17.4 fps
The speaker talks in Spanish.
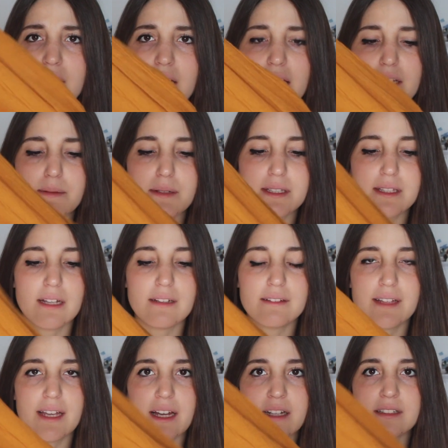que es
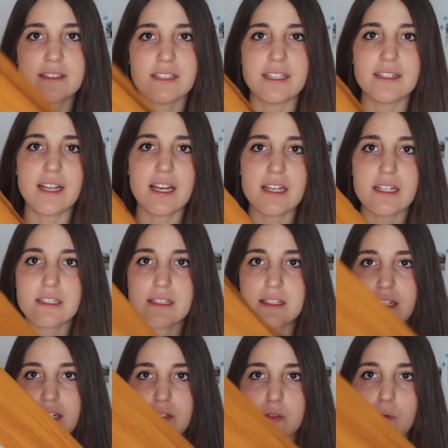bastante anchita,
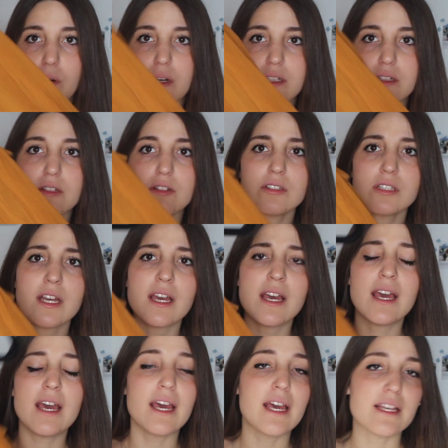es tres cuartos
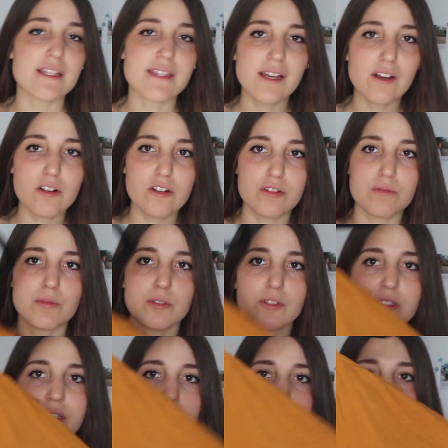es de color
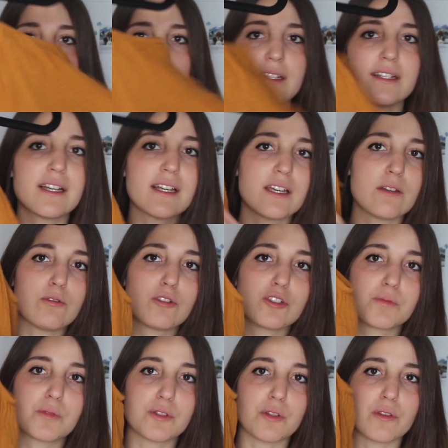mostaza, tiene aquí
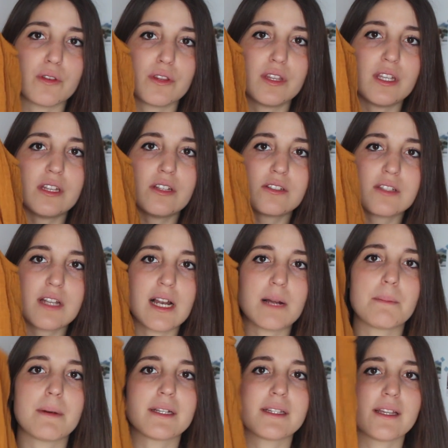unos botoncitos en
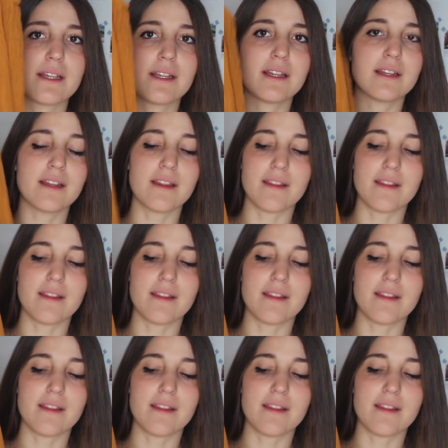la parte de,